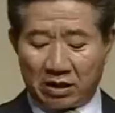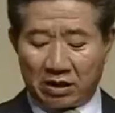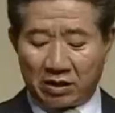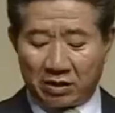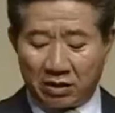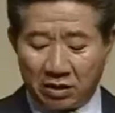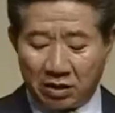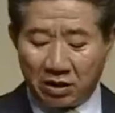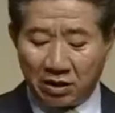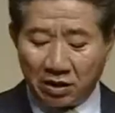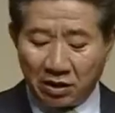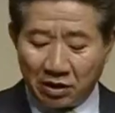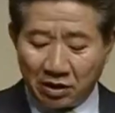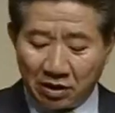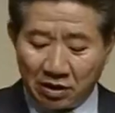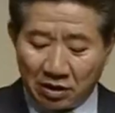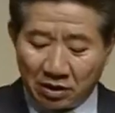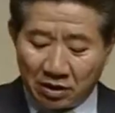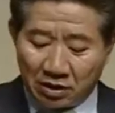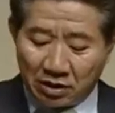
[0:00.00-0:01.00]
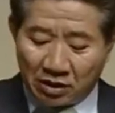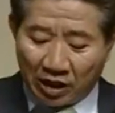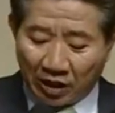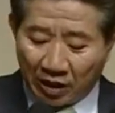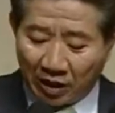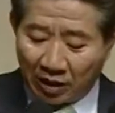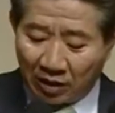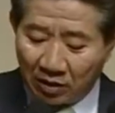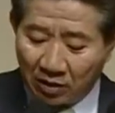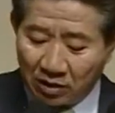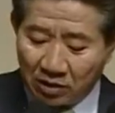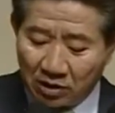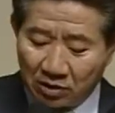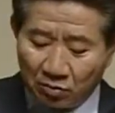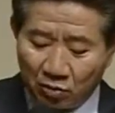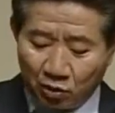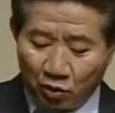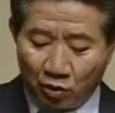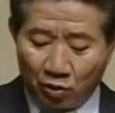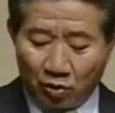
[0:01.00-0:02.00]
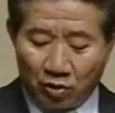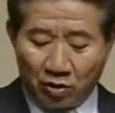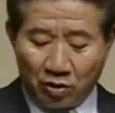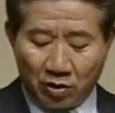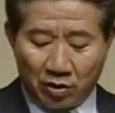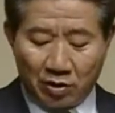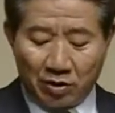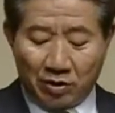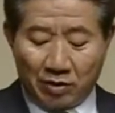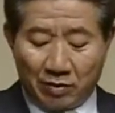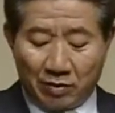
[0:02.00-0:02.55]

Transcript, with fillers: 것은 고쳐보자는 하나의 제안이었다.